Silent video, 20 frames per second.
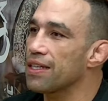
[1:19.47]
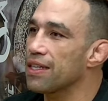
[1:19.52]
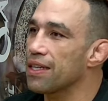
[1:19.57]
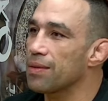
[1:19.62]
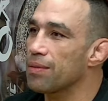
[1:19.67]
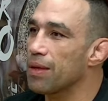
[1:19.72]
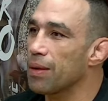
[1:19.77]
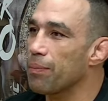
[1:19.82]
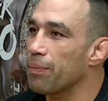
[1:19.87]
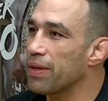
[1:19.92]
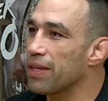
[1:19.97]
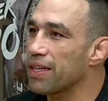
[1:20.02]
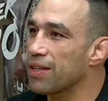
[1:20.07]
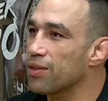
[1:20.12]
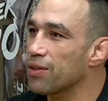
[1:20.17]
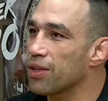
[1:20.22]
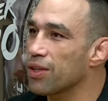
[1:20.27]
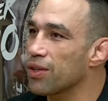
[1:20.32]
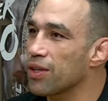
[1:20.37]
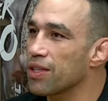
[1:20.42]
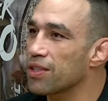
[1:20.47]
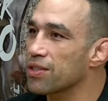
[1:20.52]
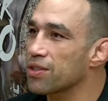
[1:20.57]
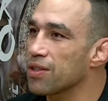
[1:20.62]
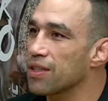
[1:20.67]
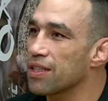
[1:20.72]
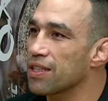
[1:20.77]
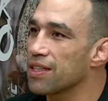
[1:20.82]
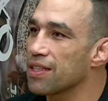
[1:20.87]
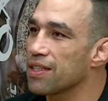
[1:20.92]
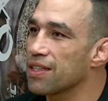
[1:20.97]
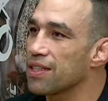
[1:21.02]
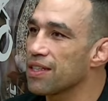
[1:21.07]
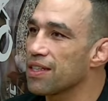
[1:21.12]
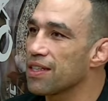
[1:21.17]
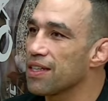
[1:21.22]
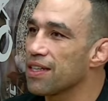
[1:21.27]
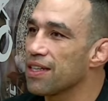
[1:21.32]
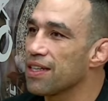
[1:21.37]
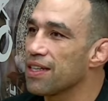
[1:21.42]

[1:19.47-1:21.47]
da, da, pira do negócio? É cara? É muita,